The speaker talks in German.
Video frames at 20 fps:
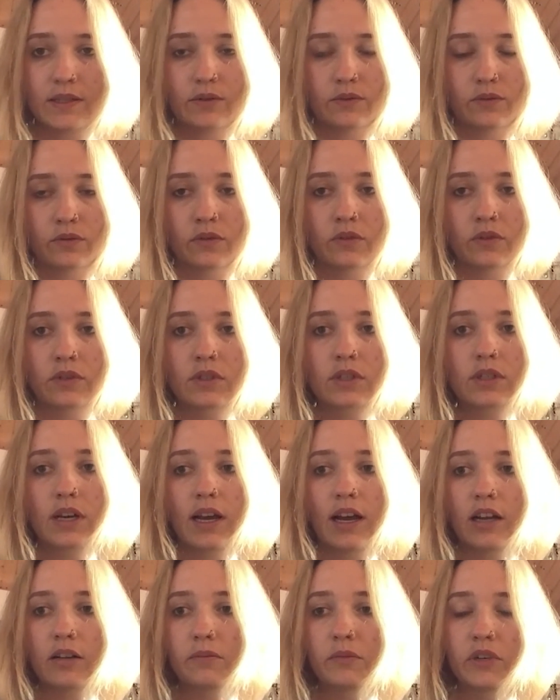Und
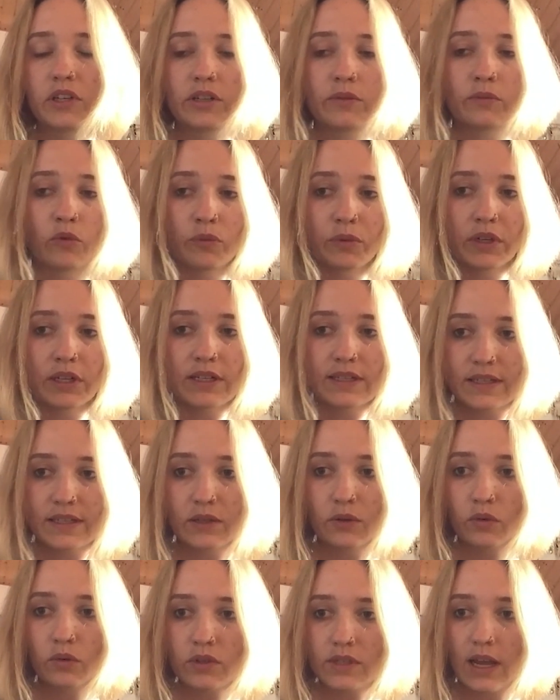gerade mit den
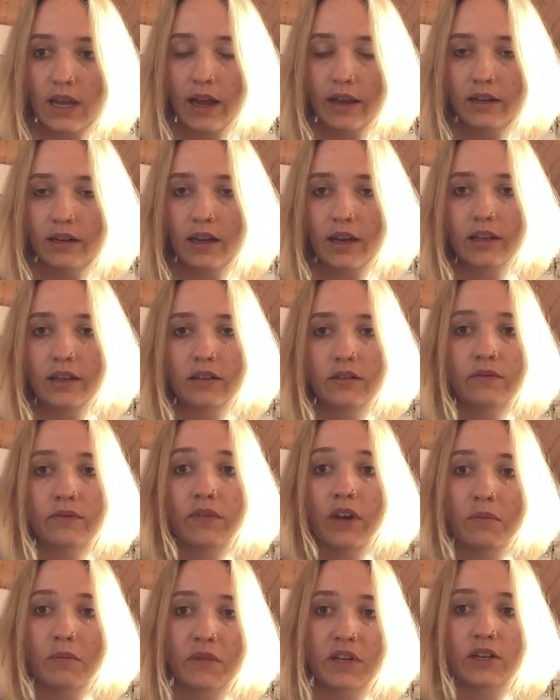Mobilisierungseinheiten
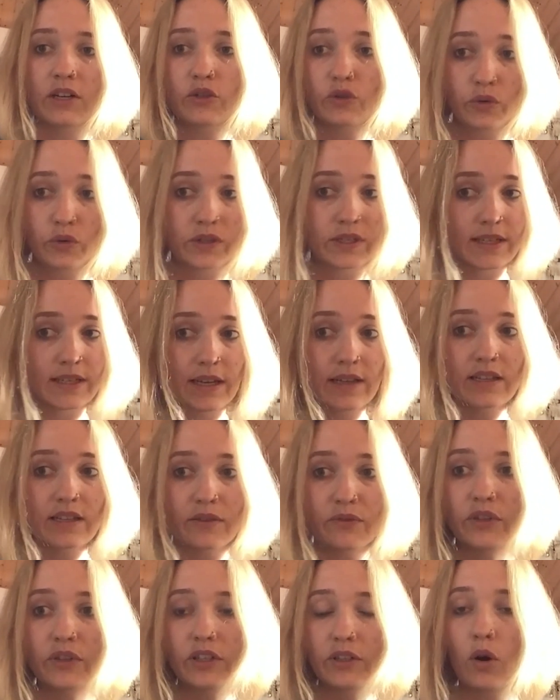war mir da schon sehr, sehr viel